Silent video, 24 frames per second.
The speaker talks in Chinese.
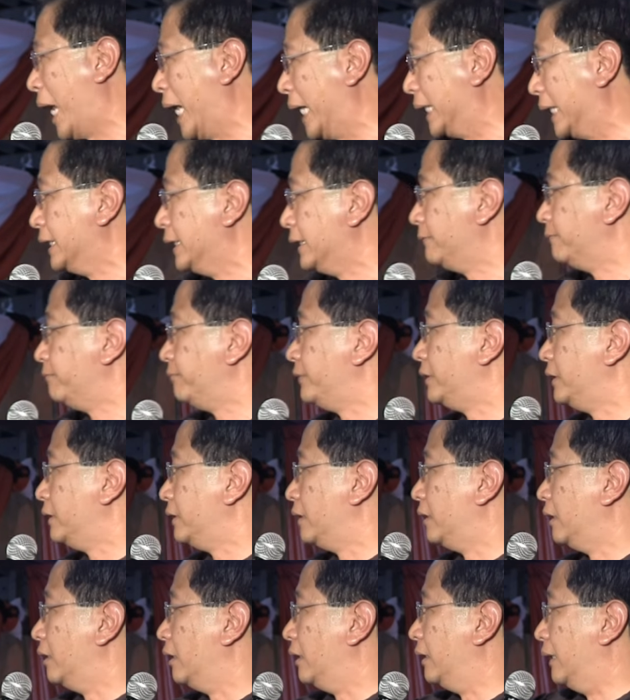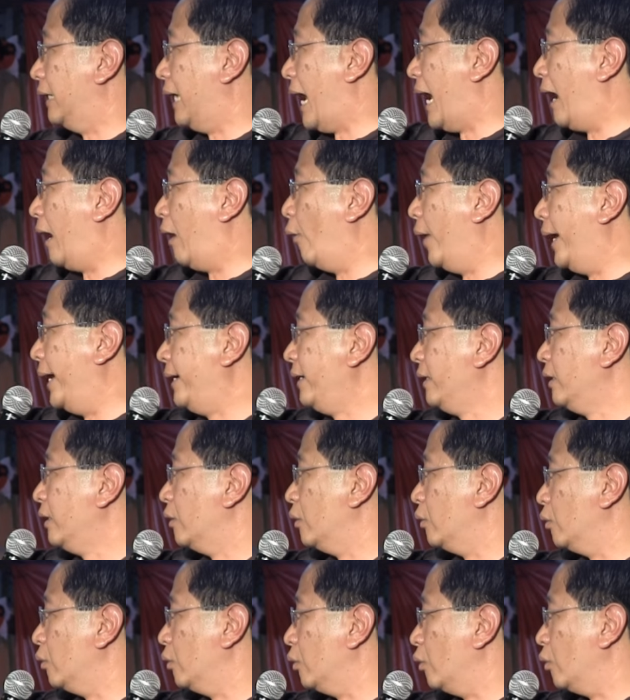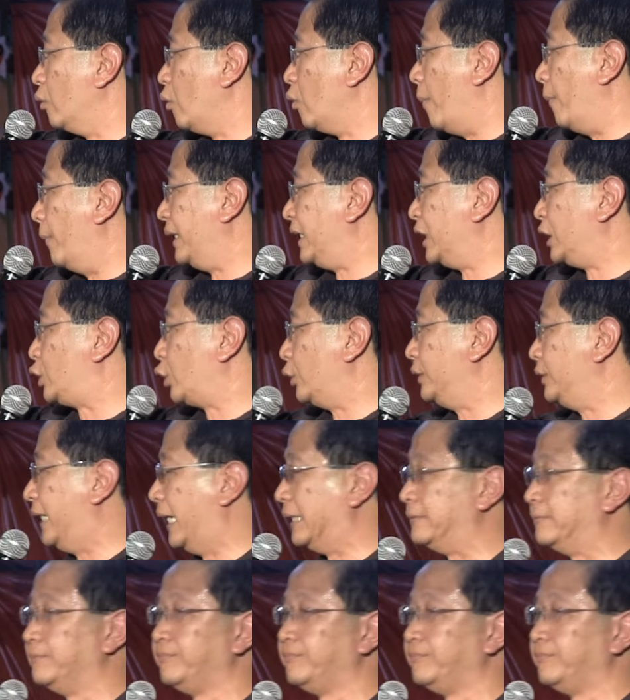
算，拿回我们的尊